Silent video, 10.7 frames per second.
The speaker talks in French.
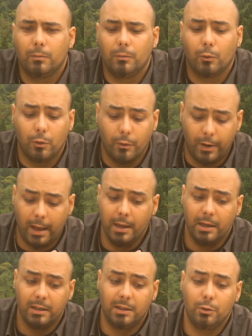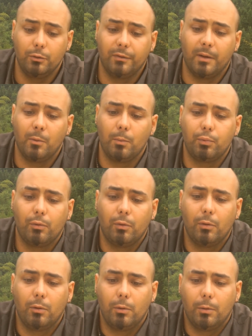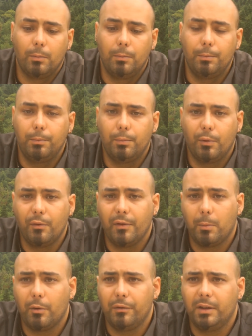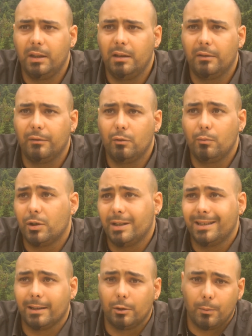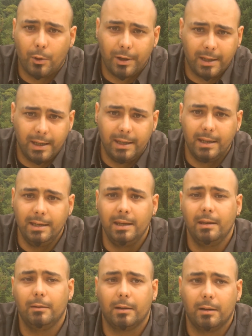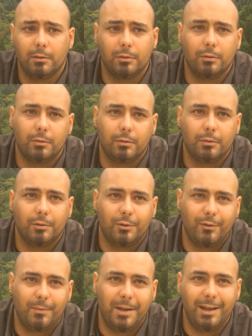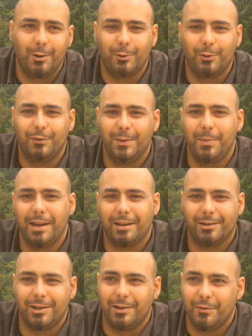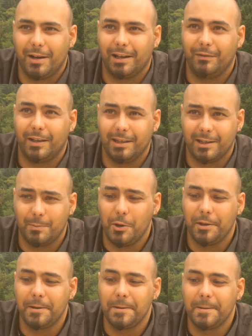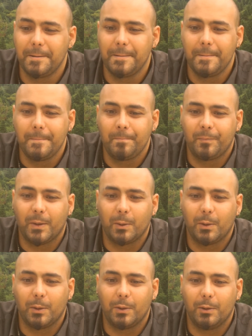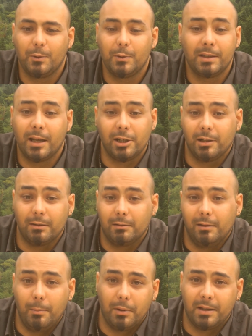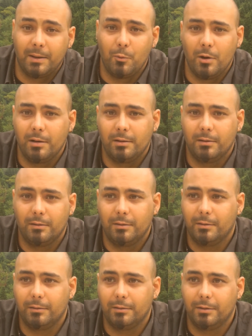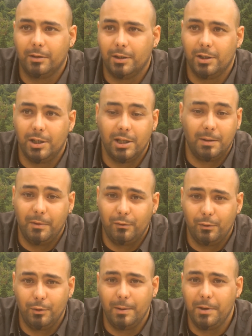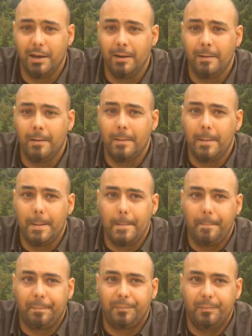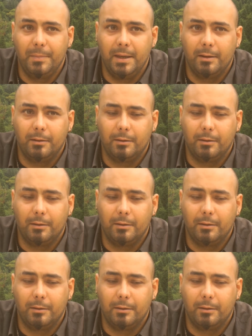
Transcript: donc voilà, c'est juste vraiment pour, pour vous faire profiter de l'info. Moi, j'ai strictement rien à y gagner. Hein. Je, je, vois bien les langues de vipère, je les vois arriver à 15 bornes. Donc euh, le stage euh, n'est pas à moi, euh, j'y ai jamais foutu les pieds, mais